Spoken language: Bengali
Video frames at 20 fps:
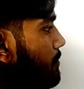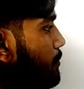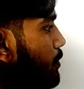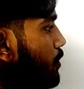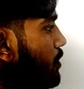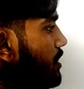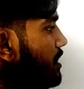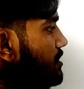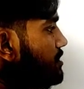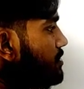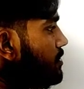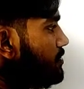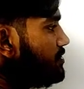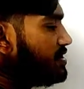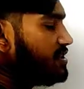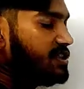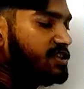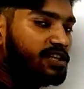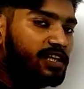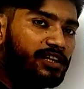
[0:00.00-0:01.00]
ভোল্টেজ
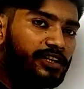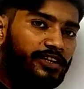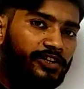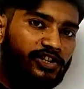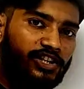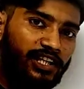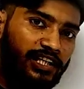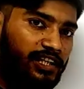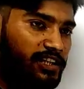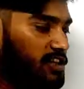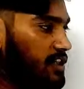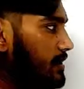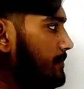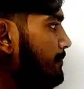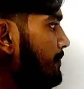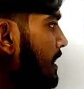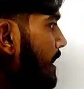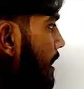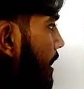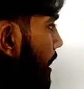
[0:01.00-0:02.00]
সোর্সের সাথে সিরিজে
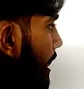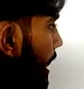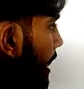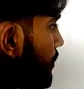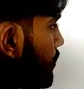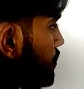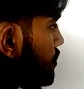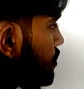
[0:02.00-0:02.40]
এখন